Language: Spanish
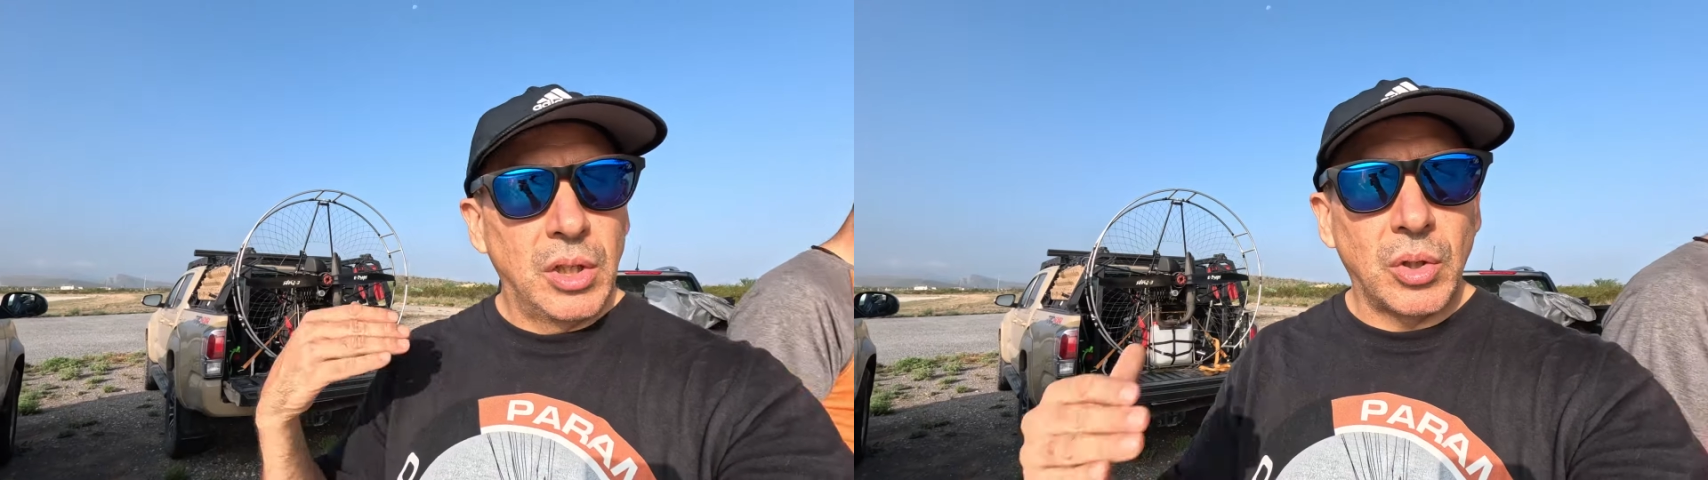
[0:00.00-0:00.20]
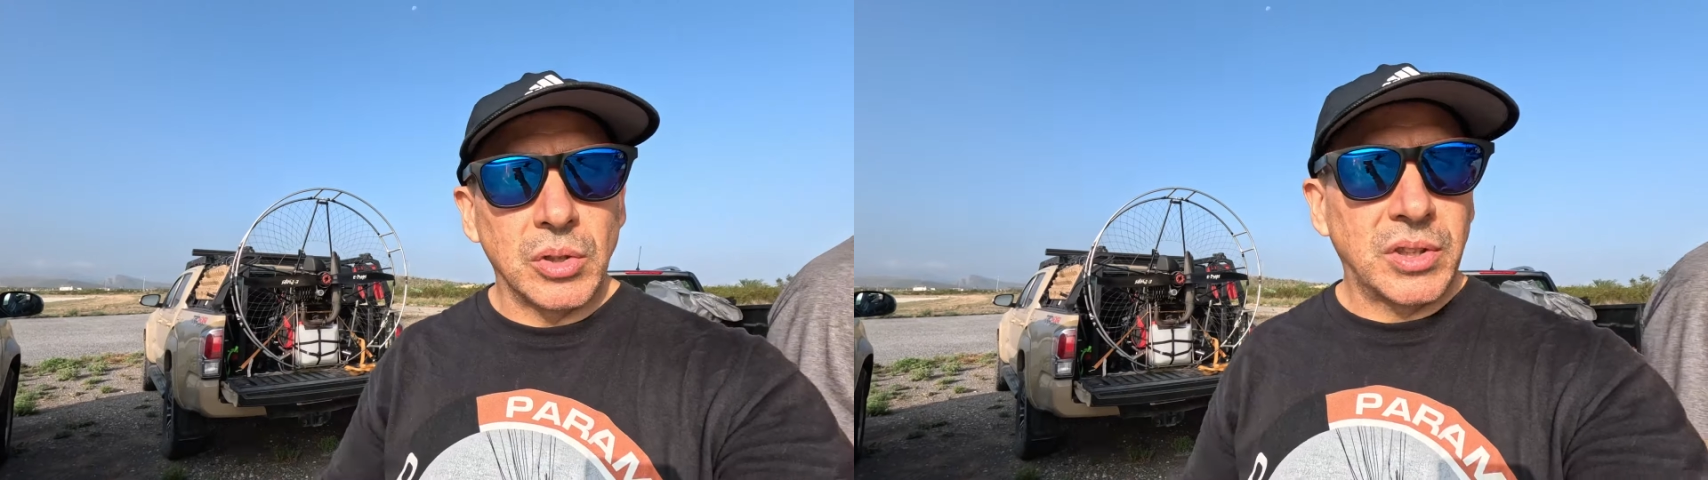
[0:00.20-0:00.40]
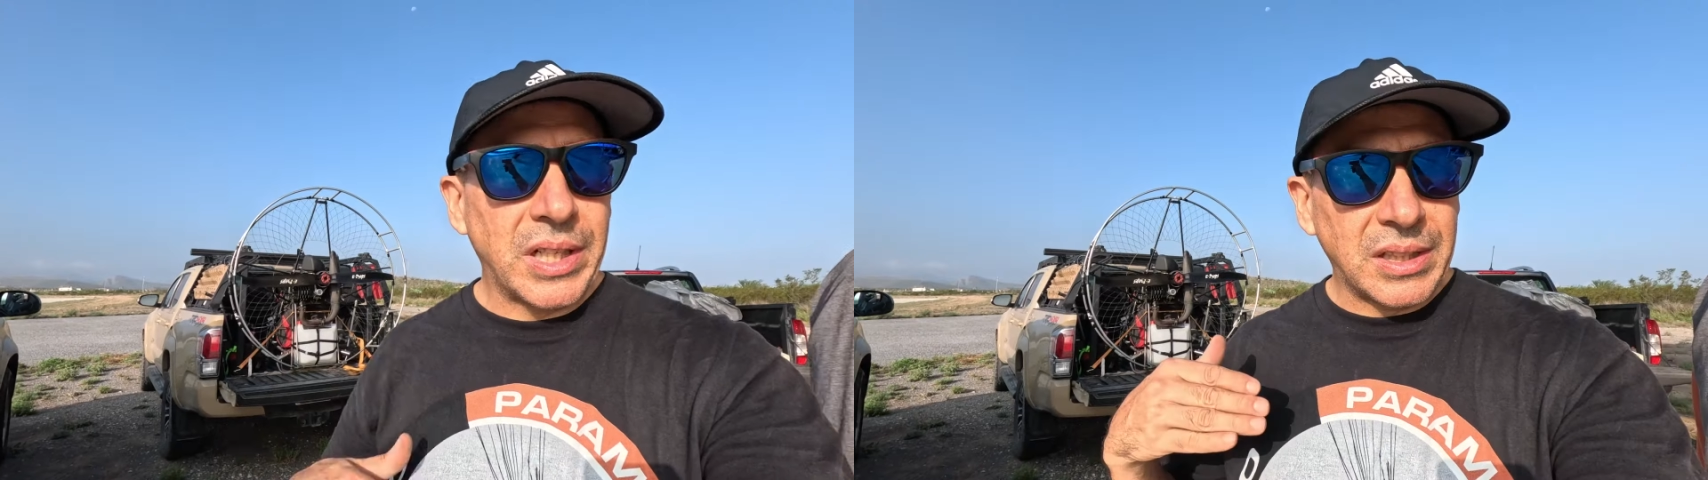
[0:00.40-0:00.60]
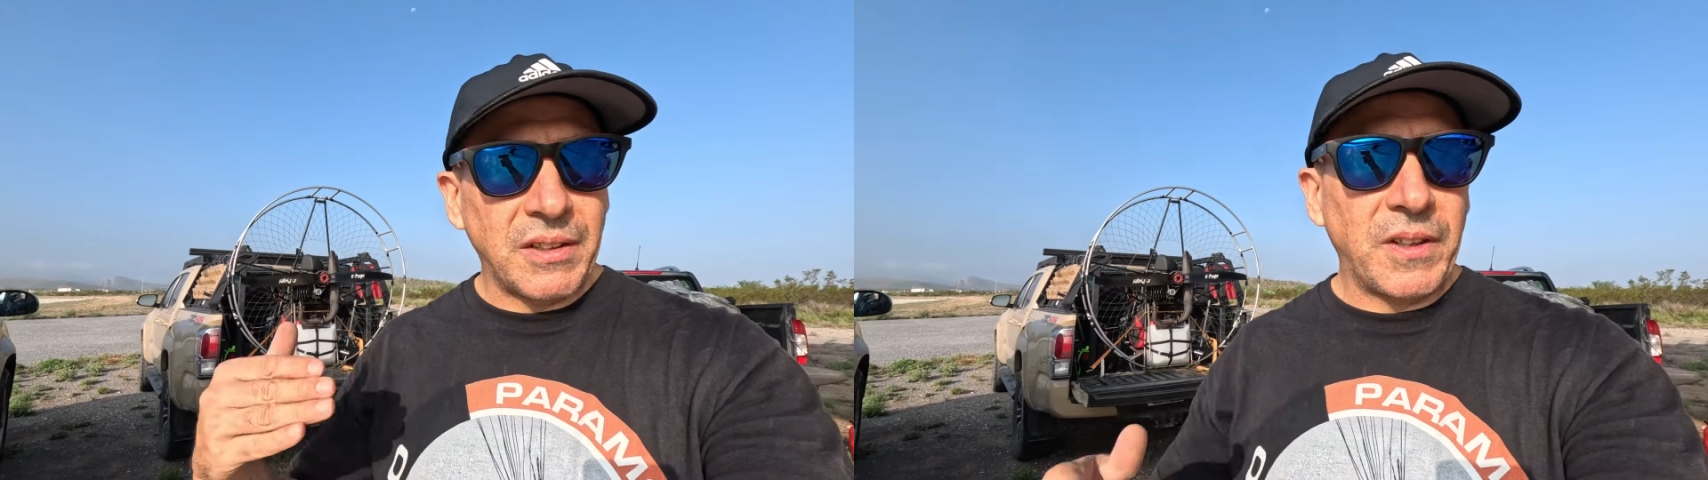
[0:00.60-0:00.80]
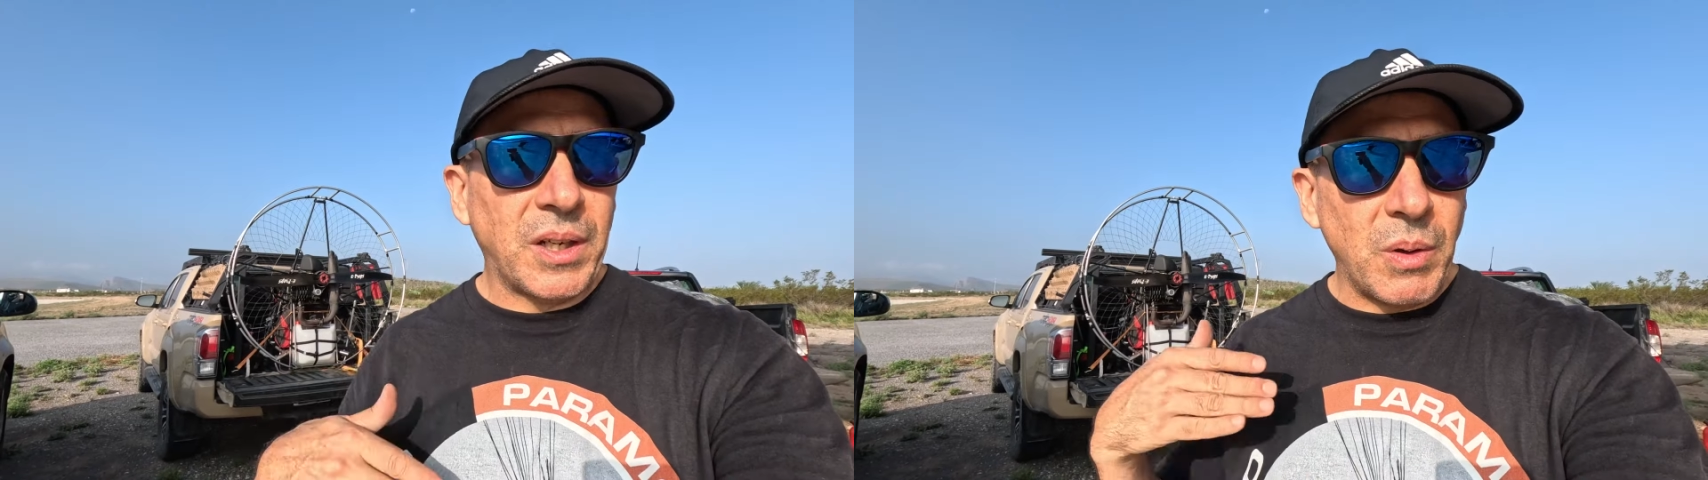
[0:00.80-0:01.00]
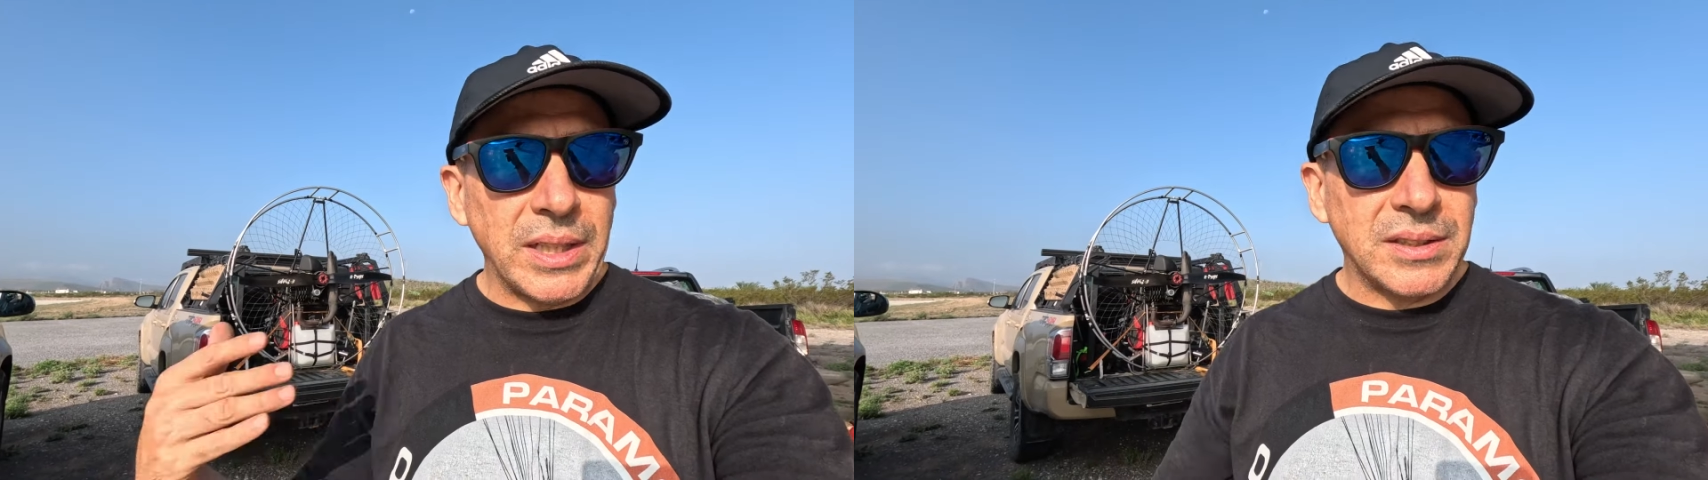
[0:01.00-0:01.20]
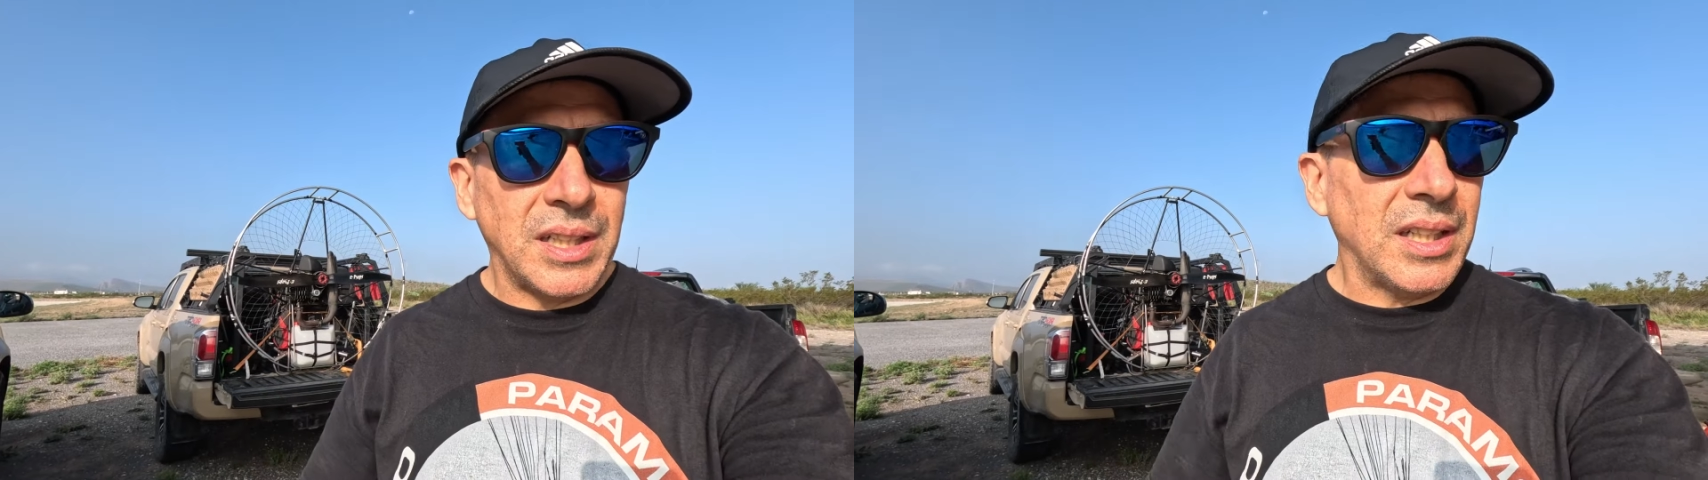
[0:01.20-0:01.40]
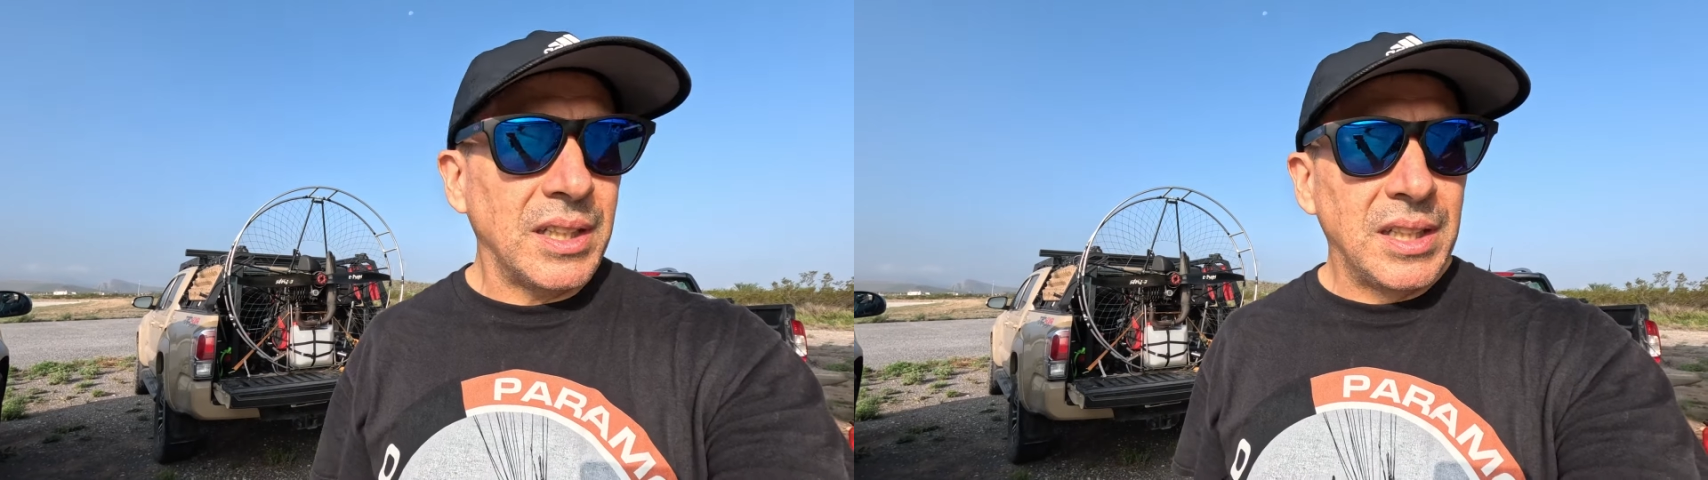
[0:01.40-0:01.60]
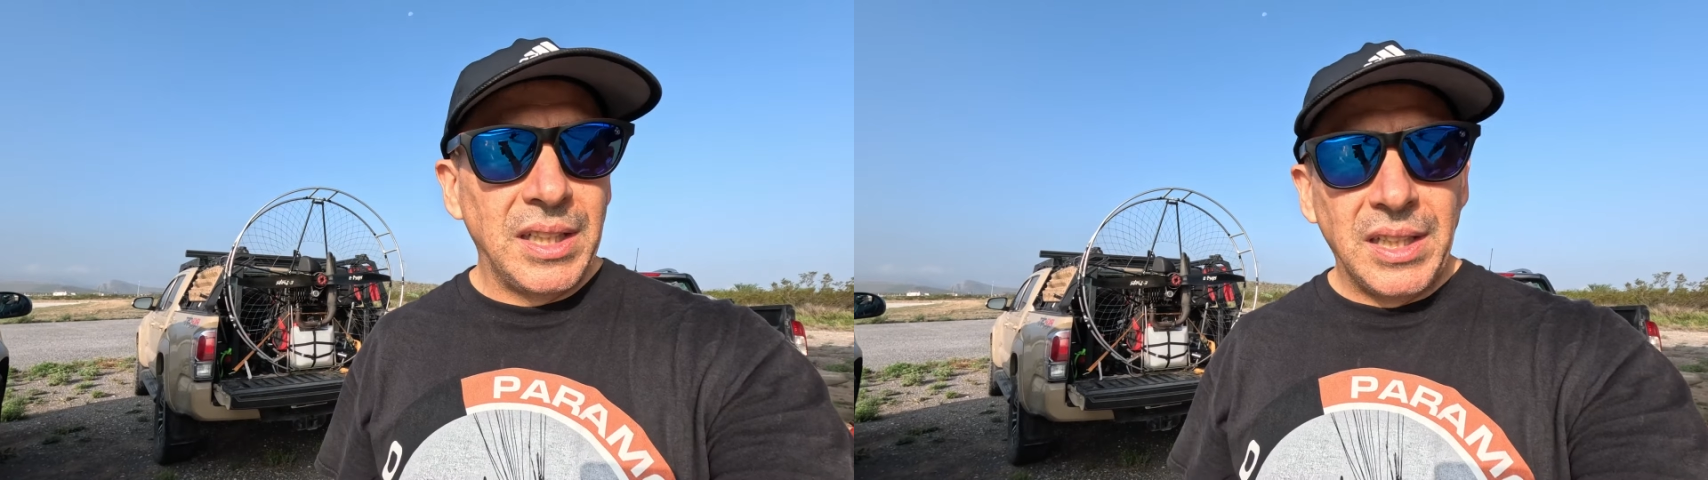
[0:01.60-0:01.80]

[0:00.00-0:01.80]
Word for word: con cierta frecuencia,